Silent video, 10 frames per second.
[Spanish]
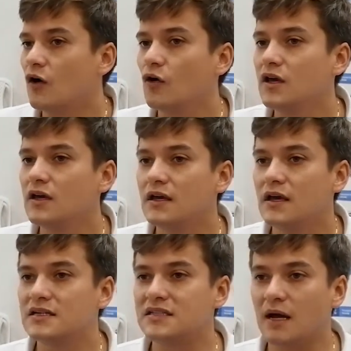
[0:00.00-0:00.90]
hoy
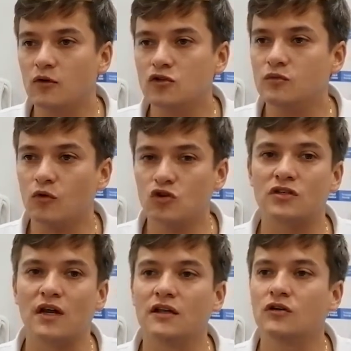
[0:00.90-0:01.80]
estamos
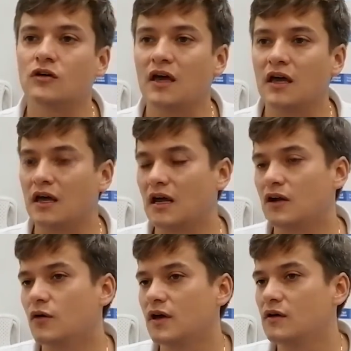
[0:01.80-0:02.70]
mostrando que
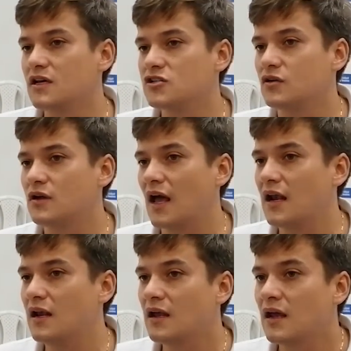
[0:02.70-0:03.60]
el gobierno
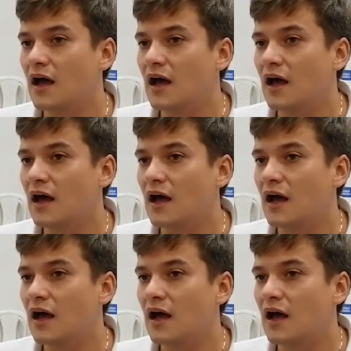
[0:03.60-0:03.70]
nacional